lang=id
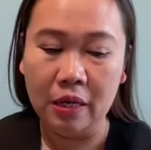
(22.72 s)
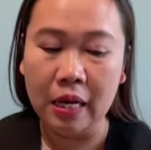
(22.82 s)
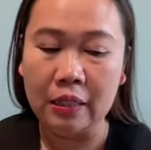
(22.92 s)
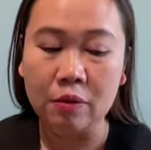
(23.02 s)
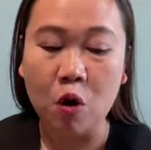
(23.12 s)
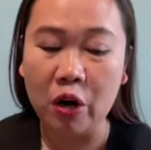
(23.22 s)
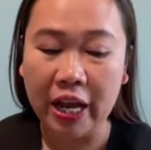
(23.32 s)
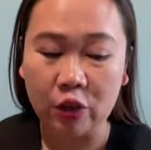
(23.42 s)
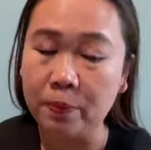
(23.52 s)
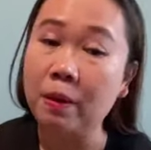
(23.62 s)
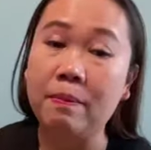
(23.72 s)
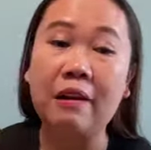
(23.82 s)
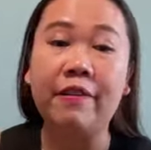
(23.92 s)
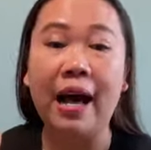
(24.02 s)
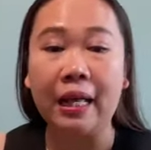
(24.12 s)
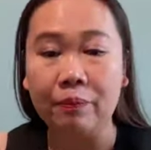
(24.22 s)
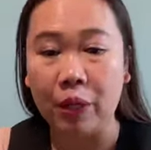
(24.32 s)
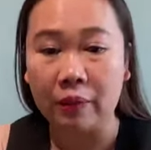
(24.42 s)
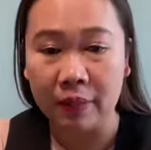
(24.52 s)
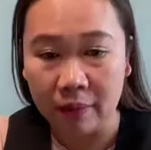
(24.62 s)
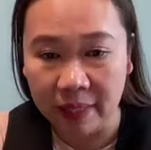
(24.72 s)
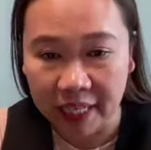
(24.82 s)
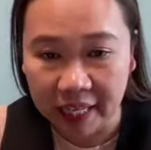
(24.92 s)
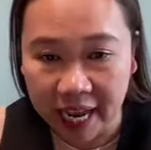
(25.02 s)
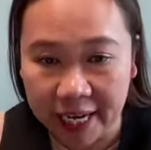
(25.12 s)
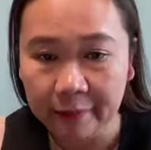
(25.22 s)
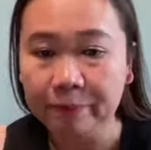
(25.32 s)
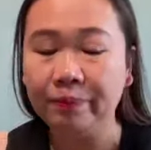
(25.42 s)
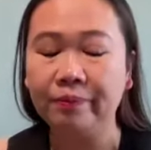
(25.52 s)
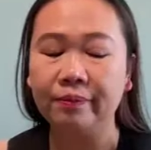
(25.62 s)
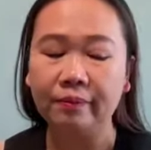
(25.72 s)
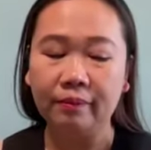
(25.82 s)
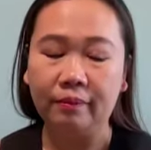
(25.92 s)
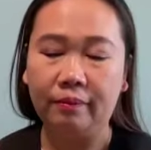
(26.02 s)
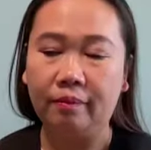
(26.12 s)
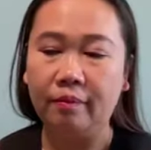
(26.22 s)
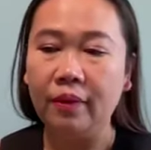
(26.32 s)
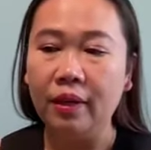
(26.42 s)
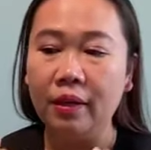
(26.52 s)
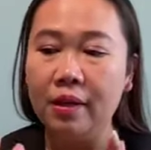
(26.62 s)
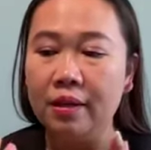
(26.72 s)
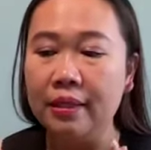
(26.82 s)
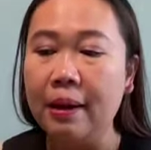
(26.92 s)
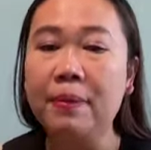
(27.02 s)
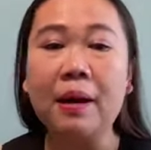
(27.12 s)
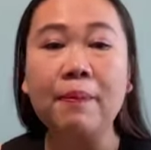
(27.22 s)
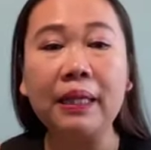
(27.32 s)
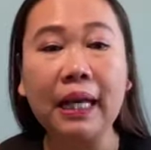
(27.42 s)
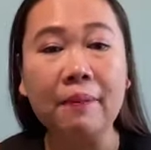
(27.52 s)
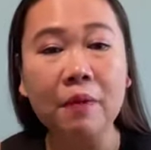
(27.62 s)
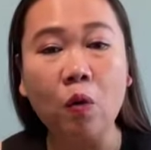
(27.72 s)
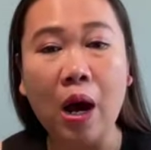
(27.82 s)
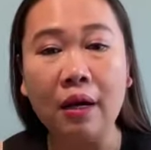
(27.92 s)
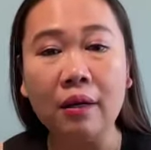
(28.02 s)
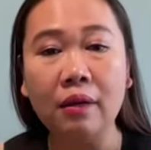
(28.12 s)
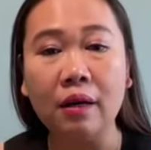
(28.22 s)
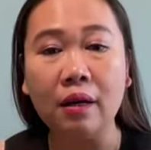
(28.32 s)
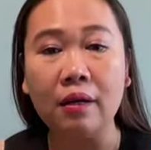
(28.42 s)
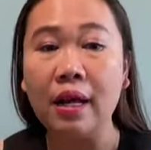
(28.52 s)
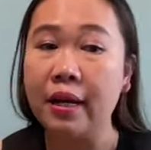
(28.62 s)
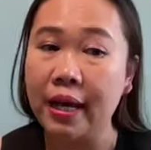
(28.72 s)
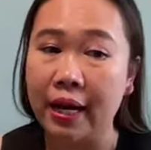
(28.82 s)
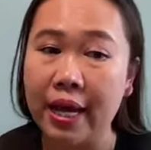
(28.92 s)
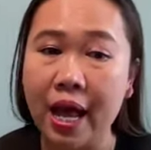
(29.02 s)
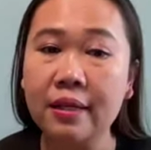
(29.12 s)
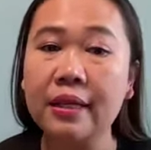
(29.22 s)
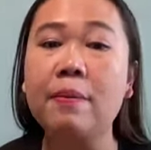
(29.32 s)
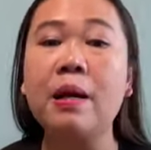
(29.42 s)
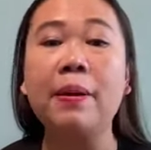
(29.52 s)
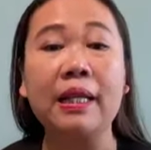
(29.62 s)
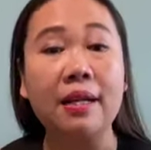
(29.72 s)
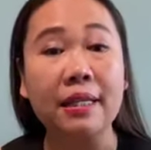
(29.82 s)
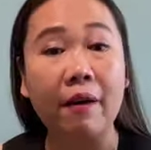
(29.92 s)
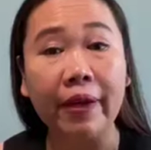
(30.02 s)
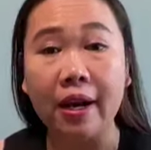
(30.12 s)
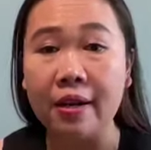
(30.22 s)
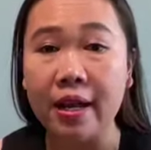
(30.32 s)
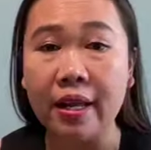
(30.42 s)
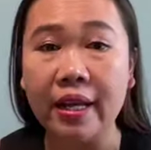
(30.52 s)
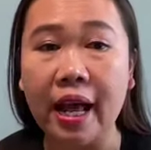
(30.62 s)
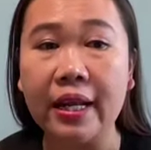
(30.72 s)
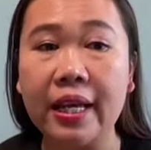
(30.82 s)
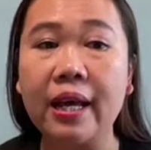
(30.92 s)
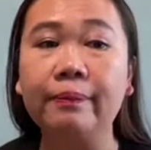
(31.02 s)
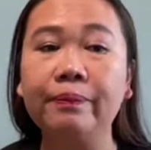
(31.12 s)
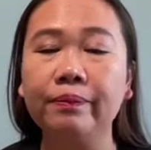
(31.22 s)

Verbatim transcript: Uh, semoga itu bermanfaat buat teman-teman yang lain. Saya mendapatkan uang uh, dari kalian, saya mendapatkan saweran dari kalian.